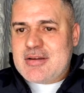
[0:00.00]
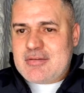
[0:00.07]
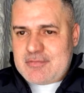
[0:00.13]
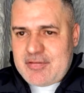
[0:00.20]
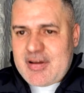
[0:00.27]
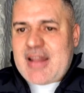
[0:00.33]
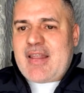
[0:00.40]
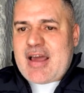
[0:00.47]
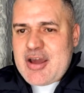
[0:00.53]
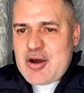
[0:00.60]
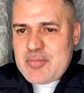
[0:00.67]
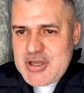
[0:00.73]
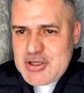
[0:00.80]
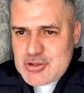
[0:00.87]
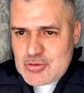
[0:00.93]
Falar
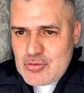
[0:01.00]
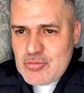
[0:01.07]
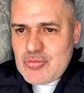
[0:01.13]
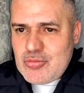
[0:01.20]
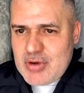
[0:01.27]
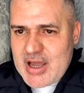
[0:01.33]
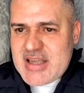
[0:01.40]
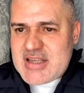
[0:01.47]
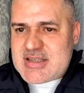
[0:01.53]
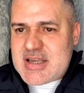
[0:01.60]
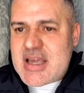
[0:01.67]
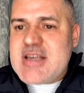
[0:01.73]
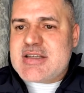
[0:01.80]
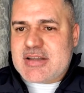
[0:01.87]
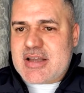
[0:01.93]
realmente com a
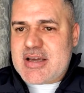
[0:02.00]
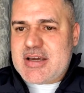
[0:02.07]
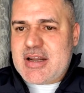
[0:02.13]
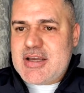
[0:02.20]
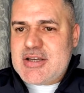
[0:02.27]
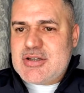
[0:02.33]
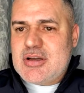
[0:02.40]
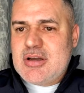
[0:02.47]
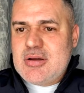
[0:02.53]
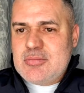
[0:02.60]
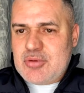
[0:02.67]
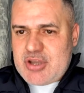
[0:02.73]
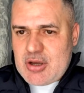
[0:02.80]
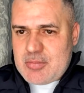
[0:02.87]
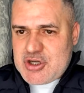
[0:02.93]
essência da igreja,
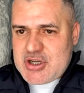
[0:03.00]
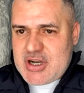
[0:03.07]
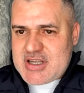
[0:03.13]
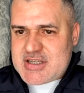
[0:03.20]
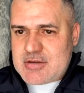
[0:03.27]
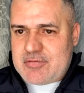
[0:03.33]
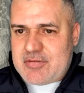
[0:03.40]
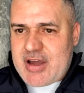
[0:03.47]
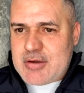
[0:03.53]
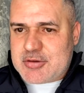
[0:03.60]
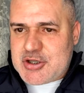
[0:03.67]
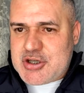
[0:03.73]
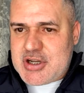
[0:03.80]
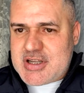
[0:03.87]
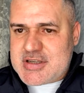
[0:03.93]
porque uma geração vai, outra
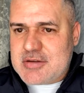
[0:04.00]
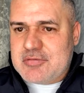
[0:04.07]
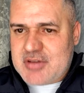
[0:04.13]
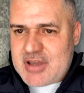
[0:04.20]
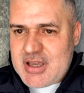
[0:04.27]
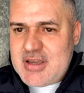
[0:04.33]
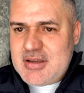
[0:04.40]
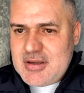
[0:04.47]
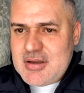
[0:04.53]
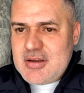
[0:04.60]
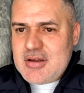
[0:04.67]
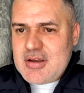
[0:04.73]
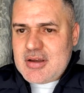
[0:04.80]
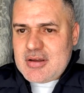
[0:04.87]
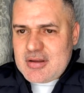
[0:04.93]
geração vem,
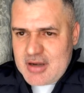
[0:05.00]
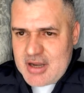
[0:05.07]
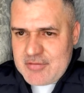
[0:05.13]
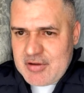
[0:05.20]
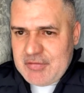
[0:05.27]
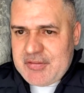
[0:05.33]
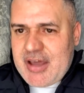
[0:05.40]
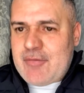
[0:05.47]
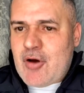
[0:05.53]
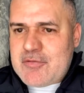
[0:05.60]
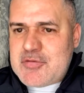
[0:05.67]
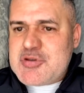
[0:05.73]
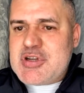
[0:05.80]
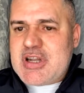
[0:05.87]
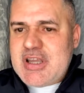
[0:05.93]
levantar
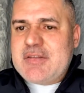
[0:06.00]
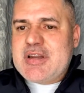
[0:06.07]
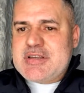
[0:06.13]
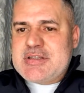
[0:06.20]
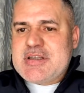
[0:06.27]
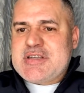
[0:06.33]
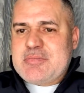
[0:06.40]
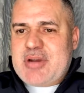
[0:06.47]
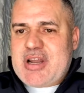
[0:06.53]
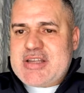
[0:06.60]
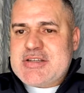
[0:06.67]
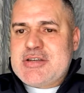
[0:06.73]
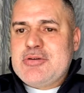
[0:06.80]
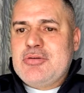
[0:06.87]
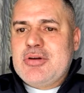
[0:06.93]
novos líderes nesse
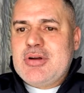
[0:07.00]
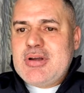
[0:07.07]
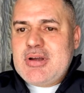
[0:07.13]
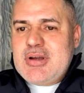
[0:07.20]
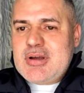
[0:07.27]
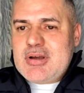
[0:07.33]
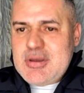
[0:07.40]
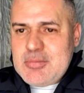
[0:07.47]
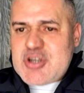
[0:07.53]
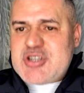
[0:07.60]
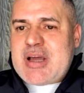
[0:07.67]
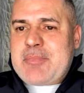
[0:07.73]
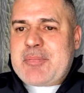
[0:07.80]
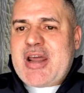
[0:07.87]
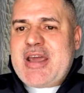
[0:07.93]
Brasil e
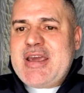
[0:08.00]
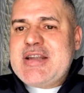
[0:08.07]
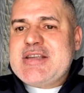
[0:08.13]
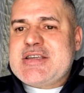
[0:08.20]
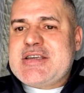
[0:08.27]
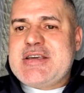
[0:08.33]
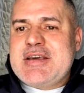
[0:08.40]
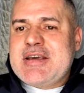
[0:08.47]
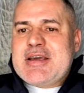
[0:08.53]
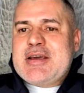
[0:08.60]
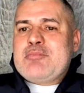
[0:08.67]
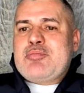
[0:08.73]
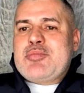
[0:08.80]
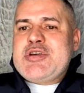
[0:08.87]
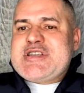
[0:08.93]
mostrar para eles que
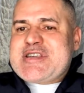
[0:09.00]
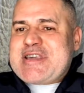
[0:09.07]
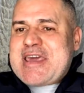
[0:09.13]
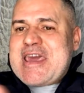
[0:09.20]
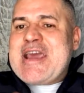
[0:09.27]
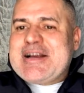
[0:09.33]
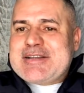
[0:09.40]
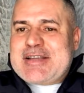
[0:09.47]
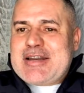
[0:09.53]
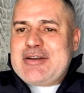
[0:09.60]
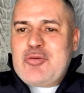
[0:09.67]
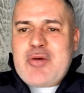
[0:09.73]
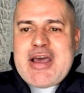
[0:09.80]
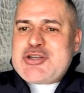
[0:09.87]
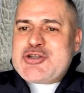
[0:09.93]
esquerda
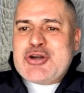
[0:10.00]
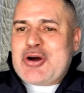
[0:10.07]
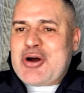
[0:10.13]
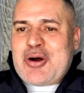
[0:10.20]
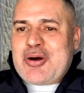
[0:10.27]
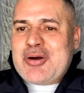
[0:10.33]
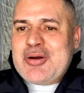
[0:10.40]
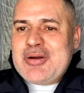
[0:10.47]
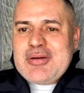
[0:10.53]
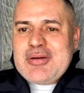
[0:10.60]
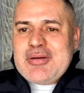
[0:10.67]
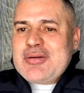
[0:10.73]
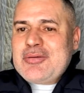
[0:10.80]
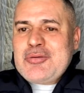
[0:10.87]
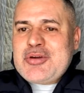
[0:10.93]
não é só
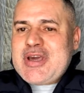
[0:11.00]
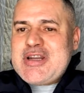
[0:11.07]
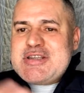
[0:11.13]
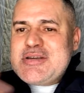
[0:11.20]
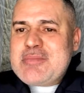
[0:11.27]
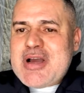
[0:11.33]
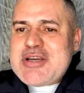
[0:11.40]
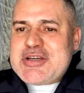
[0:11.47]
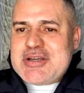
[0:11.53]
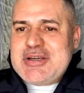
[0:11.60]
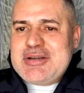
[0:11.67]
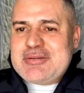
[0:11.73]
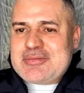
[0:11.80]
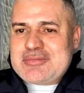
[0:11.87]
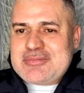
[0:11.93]
o que eles
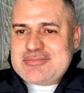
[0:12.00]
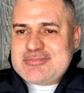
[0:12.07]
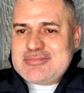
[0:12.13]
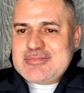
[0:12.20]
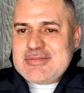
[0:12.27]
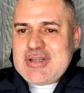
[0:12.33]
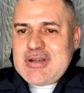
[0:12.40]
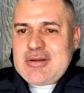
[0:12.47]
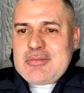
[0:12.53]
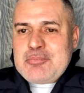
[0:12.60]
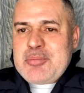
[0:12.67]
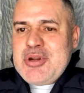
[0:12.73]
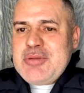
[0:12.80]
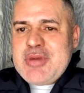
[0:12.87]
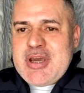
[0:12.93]
imaginam. Uhum.
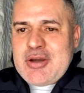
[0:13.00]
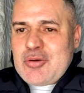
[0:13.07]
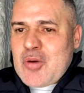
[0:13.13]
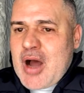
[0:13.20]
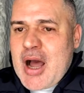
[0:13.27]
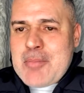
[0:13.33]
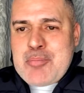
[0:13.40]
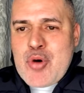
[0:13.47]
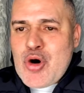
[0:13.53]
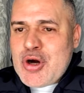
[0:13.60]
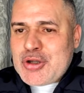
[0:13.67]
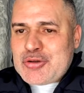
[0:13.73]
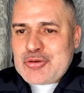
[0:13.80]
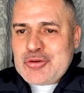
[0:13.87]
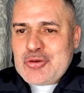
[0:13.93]
Primeiro,
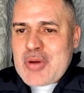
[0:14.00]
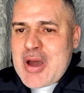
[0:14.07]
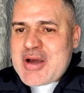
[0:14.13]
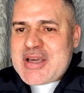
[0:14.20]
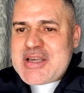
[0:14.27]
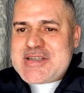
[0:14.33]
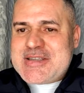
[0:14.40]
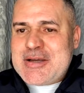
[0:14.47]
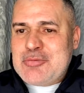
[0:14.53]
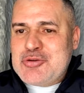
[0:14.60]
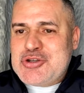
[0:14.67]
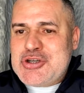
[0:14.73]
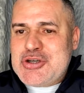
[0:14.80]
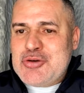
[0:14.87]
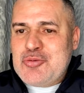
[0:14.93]
aborto não é a questão
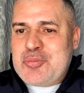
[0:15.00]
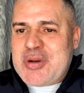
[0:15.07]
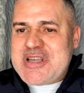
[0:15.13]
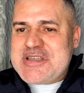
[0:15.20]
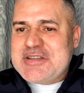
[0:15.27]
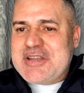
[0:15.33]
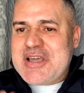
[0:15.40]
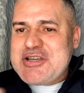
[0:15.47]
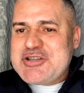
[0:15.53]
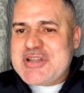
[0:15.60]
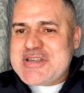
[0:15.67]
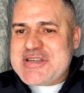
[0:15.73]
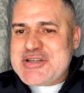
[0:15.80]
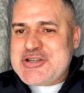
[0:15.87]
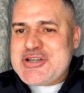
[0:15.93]
de um presidente
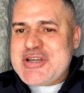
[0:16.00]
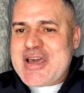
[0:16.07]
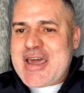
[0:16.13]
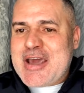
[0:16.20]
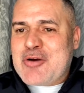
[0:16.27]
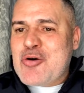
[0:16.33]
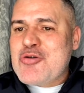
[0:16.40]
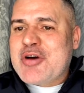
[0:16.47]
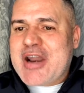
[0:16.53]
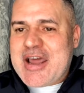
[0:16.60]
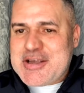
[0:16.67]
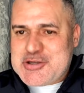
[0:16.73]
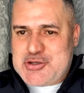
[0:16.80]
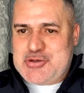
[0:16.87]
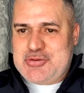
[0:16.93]
decidir, é
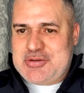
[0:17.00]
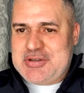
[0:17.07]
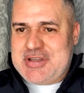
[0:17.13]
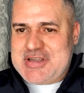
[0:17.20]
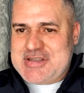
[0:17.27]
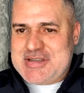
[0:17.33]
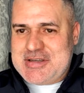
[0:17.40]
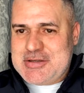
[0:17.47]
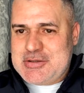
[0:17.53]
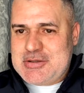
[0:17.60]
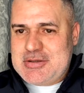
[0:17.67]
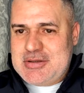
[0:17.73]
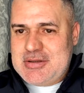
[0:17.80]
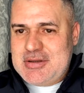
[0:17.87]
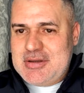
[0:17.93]
Congresso que decide.
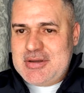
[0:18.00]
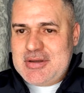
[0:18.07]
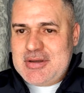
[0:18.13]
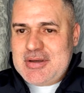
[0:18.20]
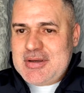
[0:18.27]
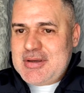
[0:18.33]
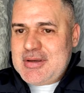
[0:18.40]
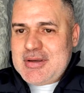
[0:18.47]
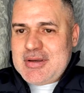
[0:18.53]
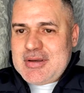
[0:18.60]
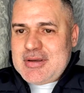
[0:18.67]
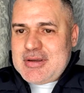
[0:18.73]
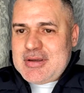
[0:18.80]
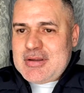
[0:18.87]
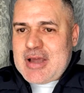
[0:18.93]

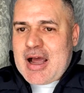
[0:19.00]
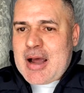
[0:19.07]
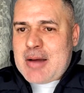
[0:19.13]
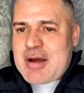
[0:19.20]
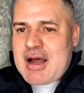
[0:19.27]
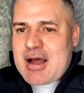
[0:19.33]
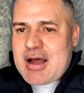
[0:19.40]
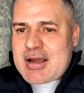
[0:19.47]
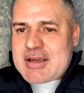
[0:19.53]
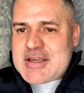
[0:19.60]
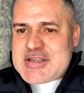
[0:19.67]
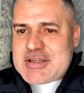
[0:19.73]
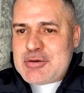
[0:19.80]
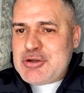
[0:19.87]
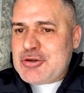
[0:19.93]
A, a
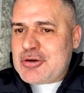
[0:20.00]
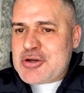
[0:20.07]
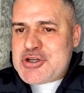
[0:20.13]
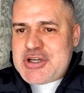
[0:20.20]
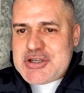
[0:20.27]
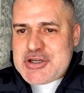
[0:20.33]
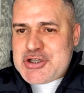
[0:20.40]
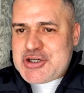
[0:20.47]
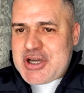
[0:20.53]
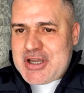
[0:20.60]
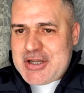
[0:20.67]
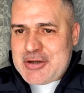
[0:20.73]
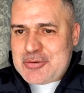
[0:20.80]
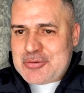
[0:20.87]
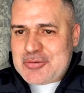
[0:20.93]
questão ideologia de
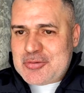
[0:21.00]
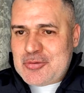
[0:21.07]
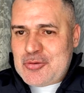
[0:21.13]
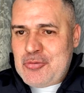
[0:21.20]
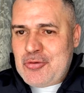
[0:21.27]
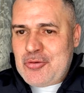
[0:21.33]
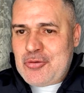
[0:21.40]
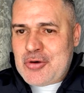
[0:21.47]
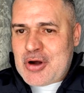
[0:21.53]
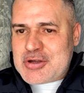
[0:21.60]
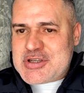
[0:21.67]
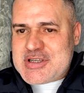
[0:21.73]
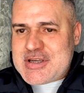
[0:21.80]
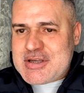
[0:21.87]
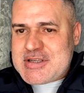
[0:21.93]
gênero, o, o,
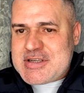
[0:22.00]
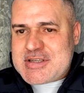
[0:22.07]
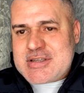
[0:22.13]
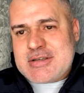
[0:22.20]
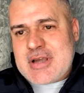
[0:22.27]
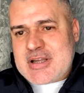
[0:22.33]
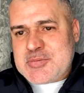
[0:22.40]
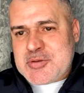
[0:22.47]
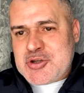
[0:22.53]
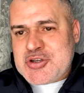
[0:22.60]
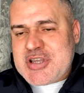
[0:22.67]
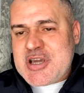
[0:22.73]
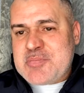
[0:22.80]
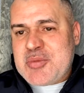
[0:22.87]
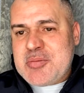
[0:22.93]
se, se, as pessoas
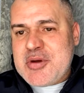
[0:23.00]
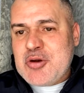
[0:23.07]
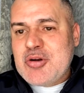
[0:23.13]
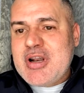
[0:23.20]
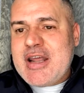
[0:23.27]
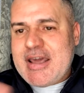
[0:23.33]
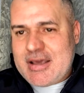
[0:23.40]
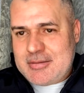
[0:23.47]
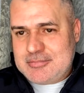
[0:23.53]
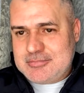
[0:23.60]
têm que primeiro ler.